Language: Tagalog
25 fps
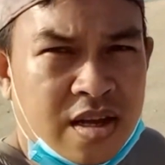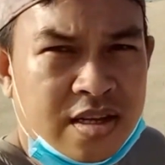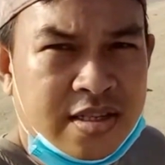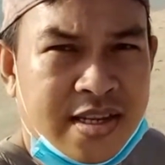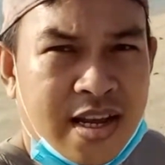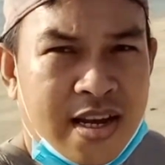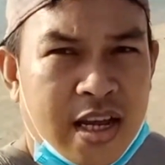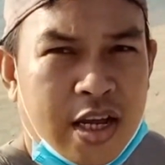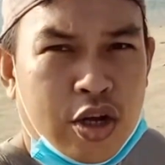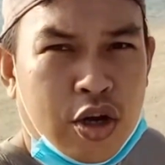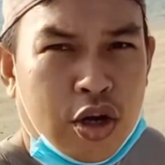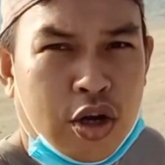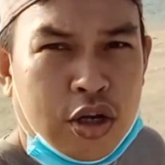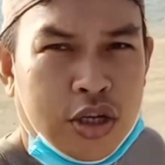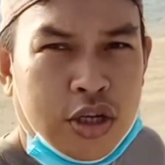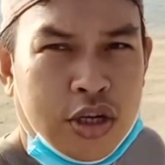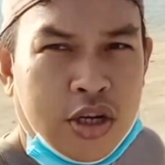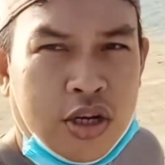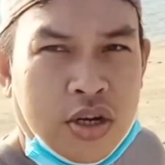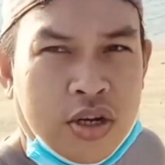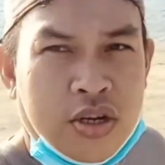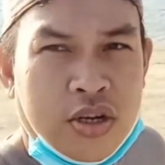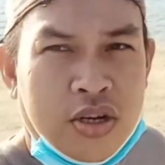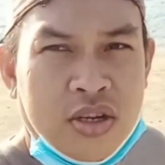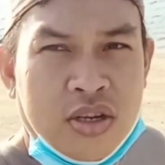sa likod
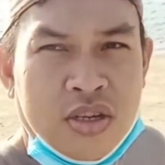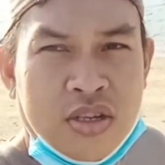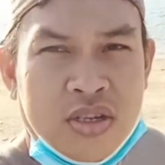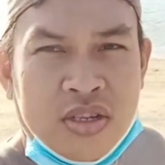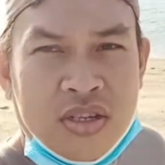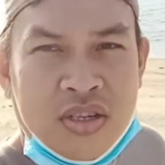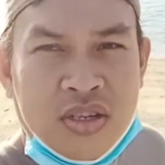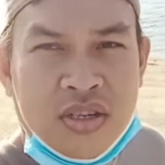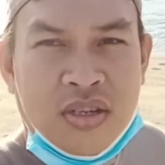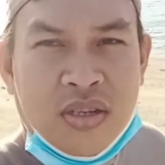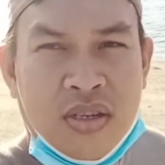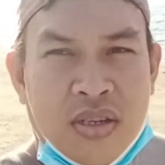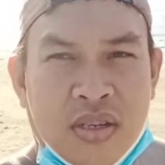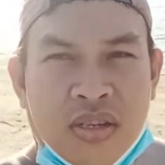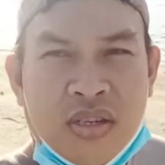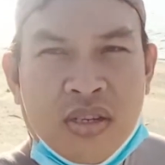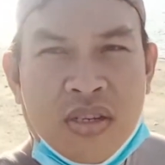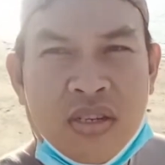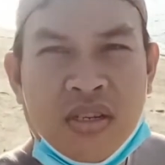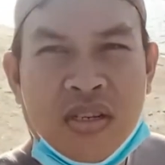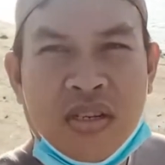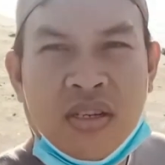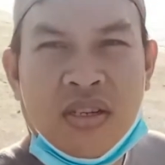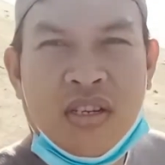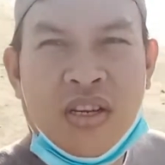ko
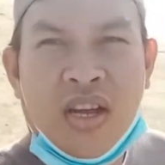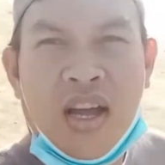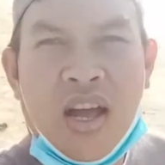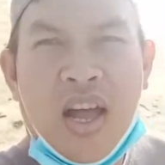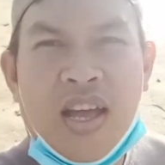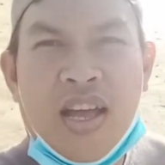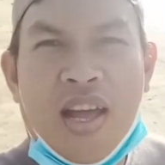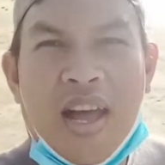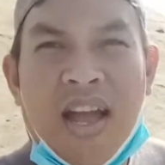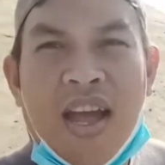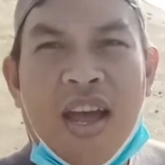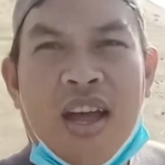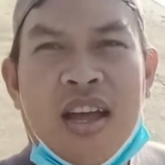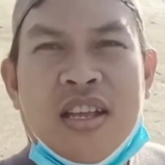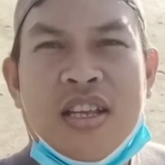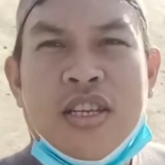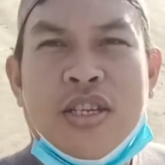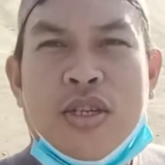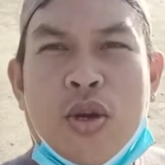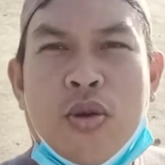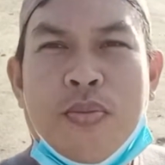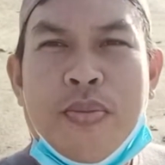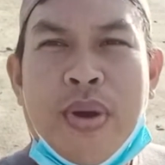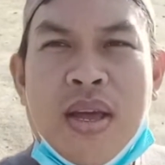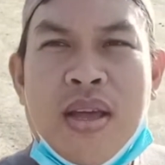ayan
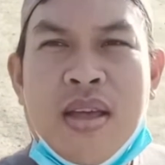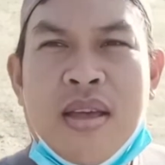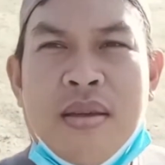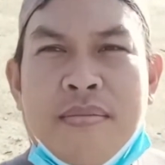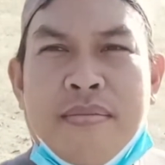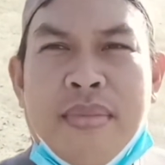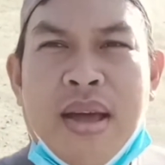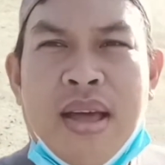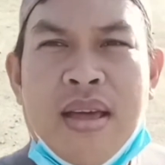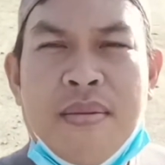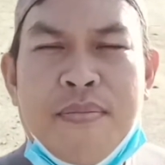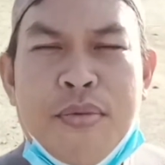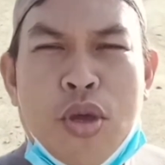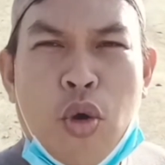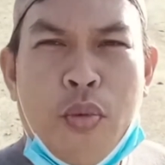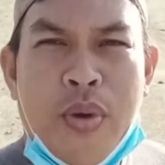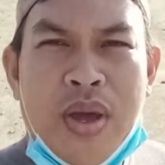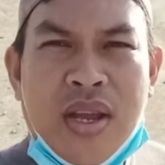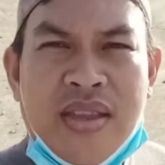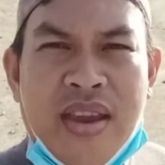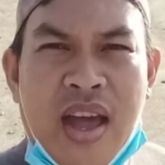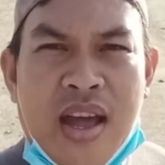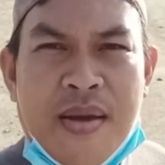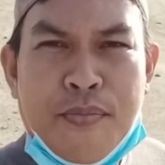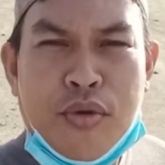so may may
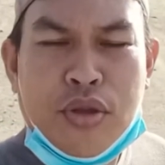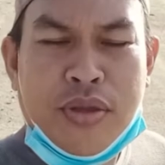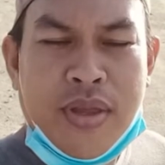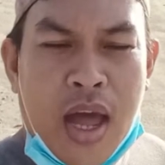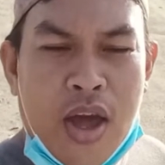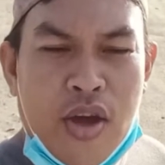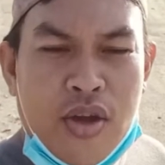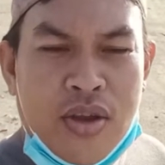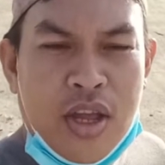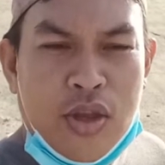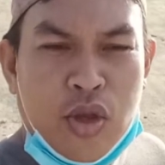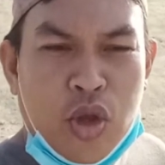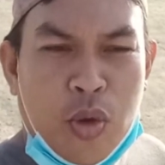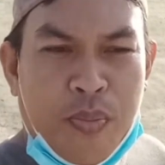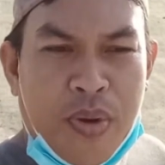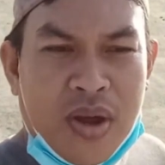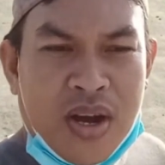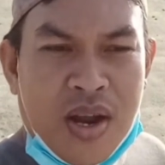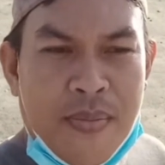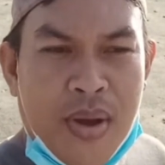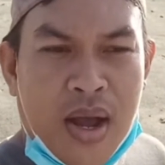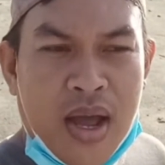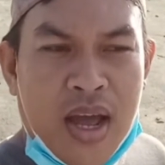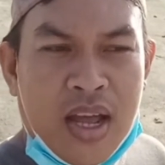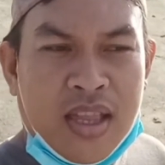viewing deck po tayo dito
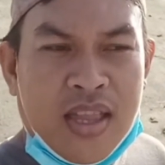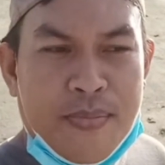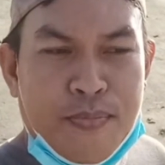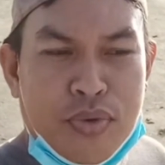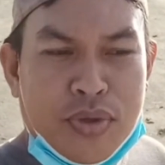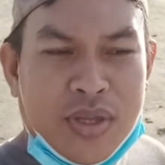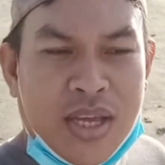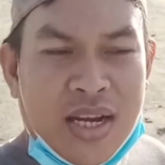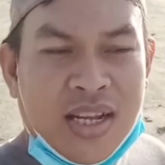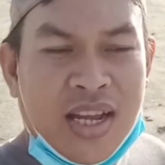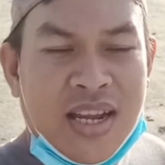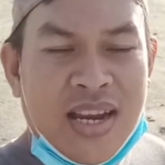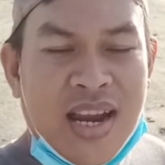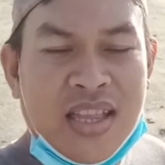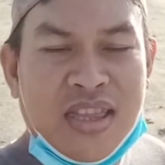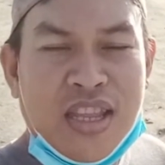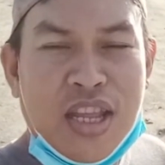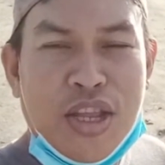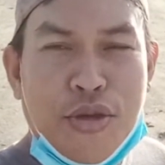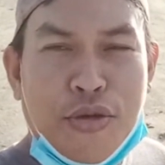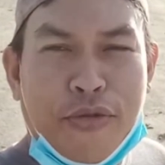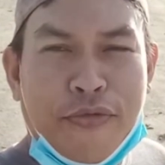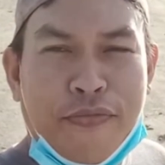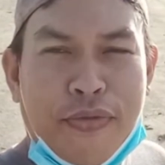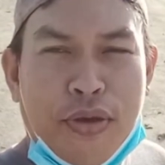para makita po talaga
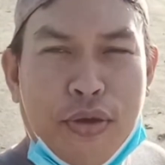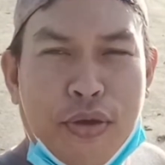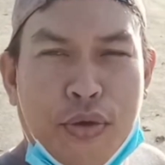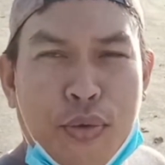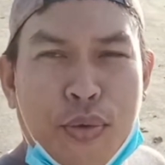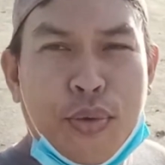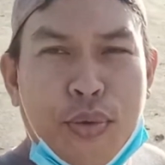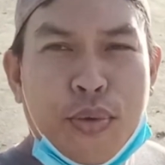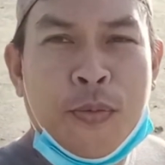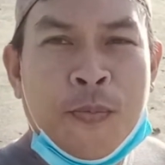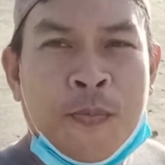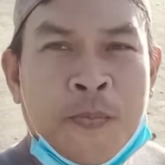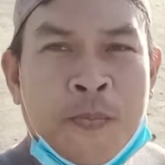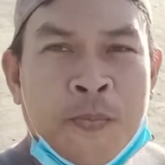natin yung view